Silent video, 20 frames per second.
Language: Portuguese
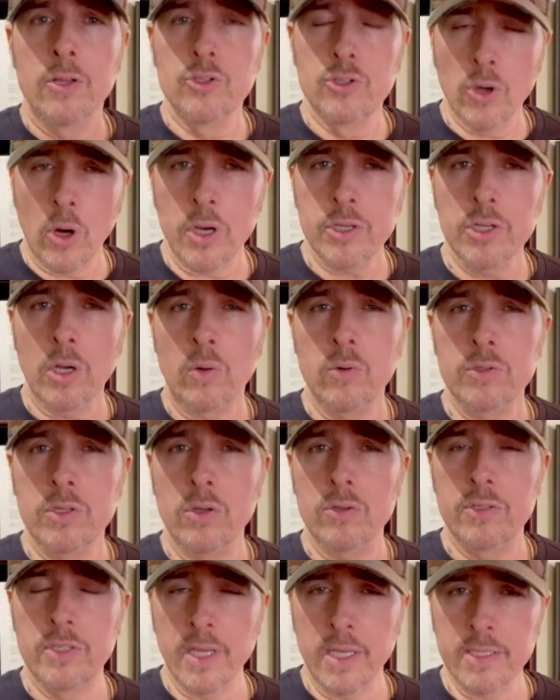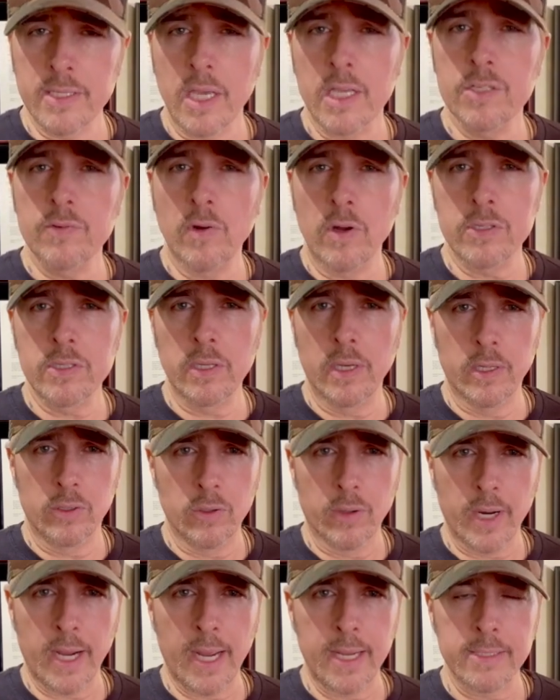Georgia, com seus 16 votos
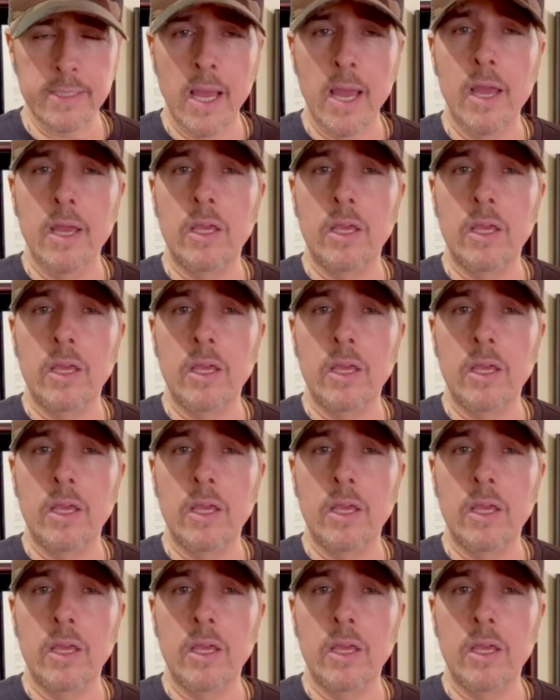eleitorais,